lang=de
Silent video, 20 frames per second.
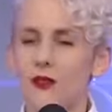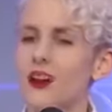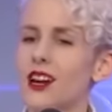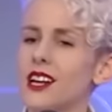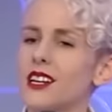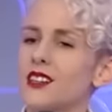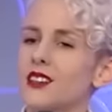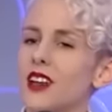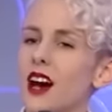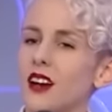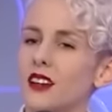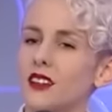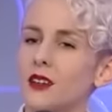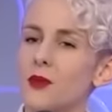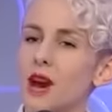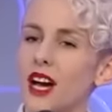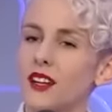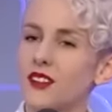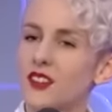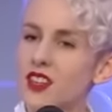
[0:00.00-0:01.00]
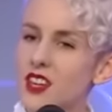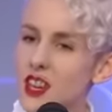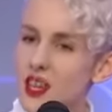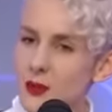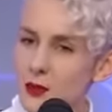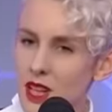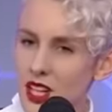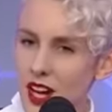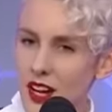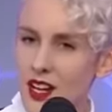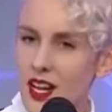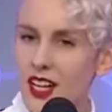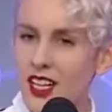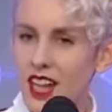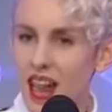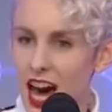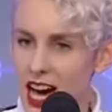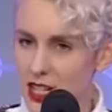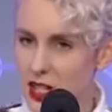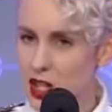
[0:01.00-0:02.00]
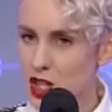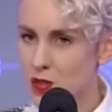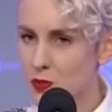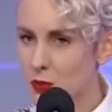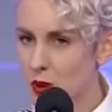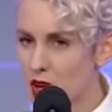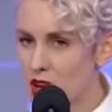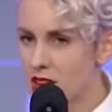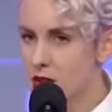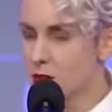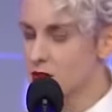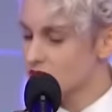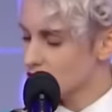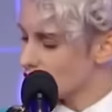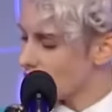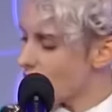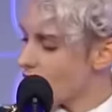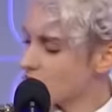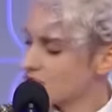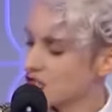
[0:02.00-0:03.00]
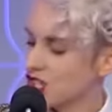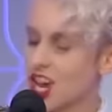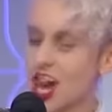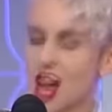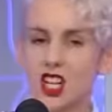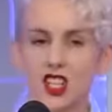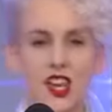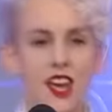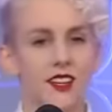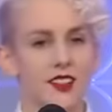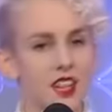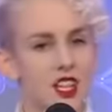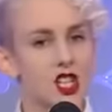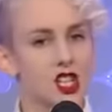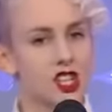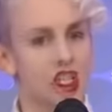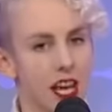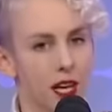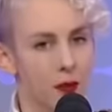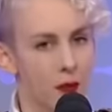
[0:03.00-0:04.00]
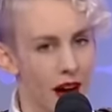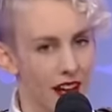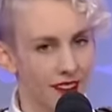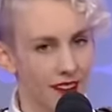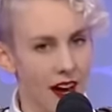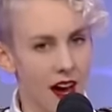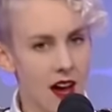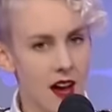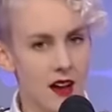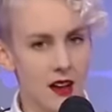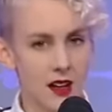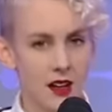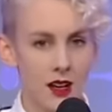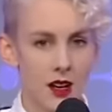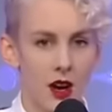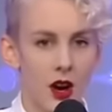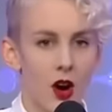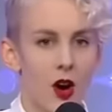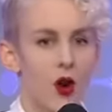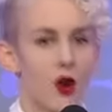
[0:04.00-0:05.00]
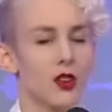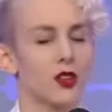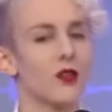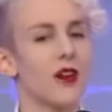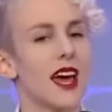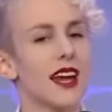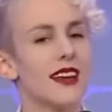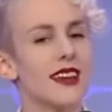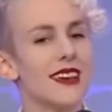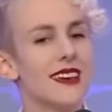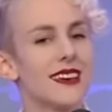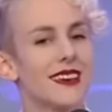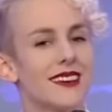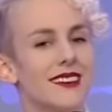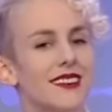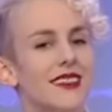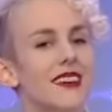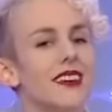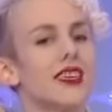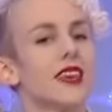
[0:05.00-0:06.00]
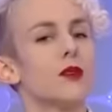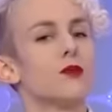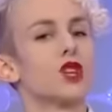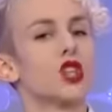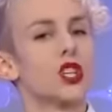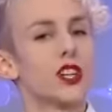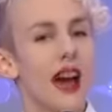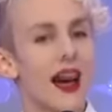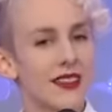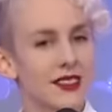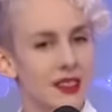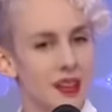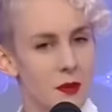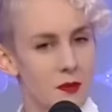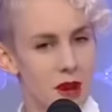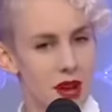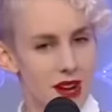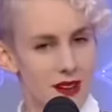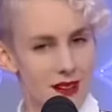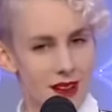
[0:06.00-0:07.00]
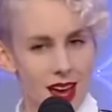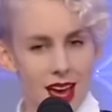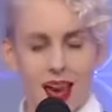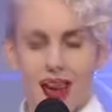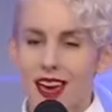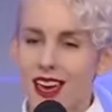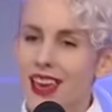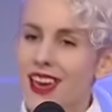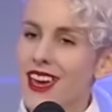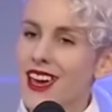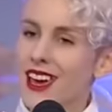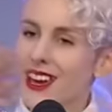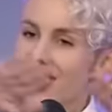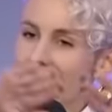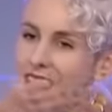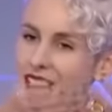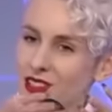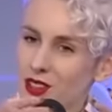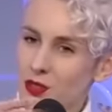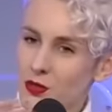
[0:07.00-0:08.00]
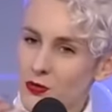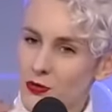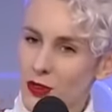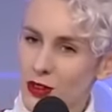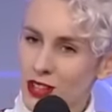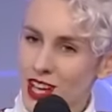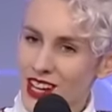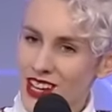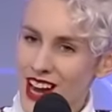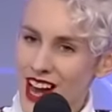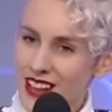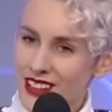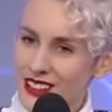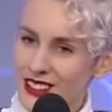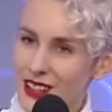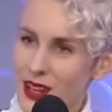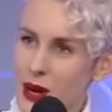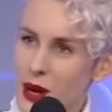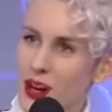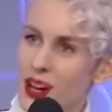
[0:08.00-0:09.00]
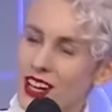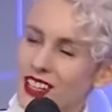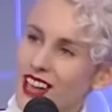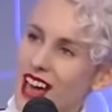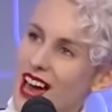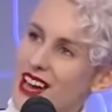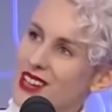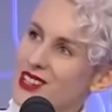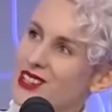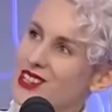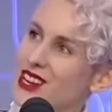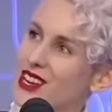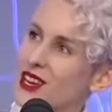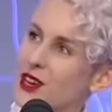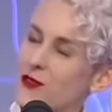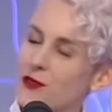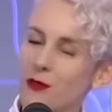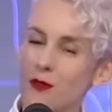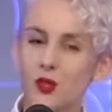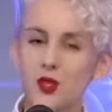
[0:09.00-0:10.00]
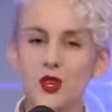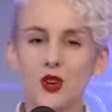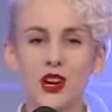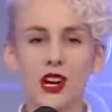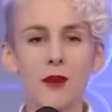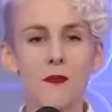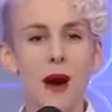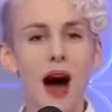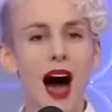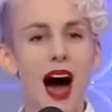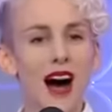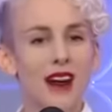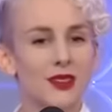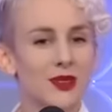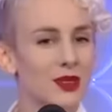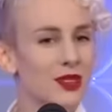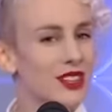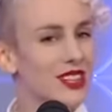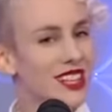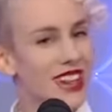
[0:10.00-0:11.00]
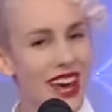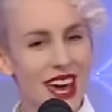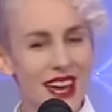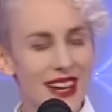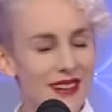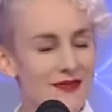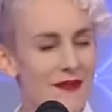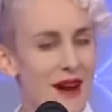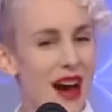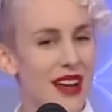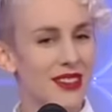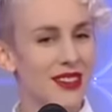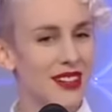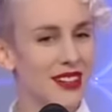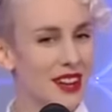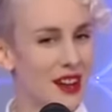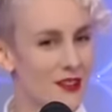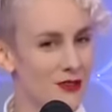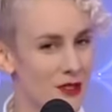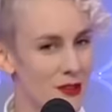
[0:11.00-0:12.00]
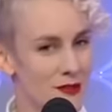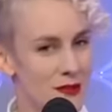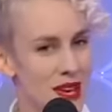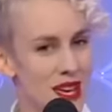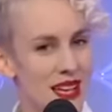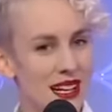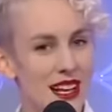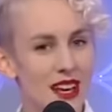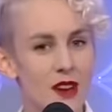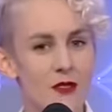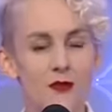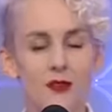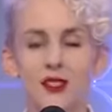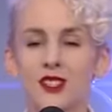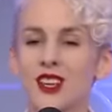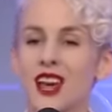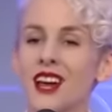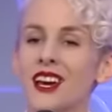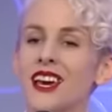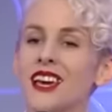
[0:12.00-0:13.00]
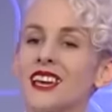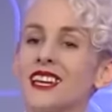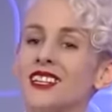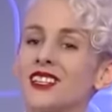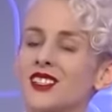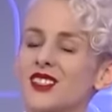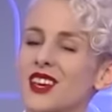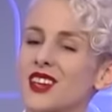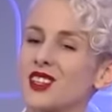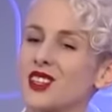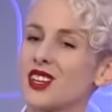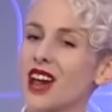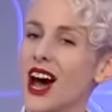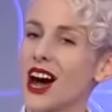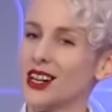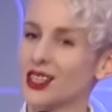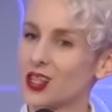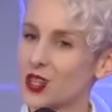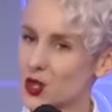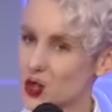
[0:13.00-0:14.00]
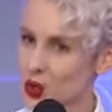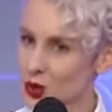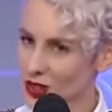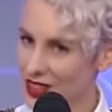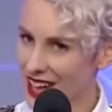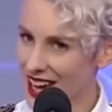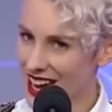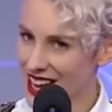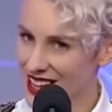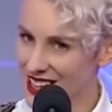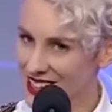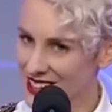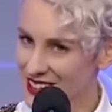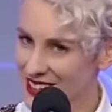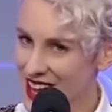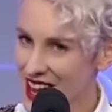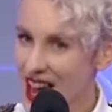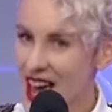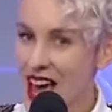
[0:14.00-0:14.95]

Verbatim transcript: Weil ich nach dem Hantieren mit einer Raspel immer so aussehe, als hätte ich Stigmata und weil ich, die ich imstande bin, Ehegatten voneinander, Geistliche vom Zölibat und jeden Mann in der Familie von seiner Inzestangst zu trennen,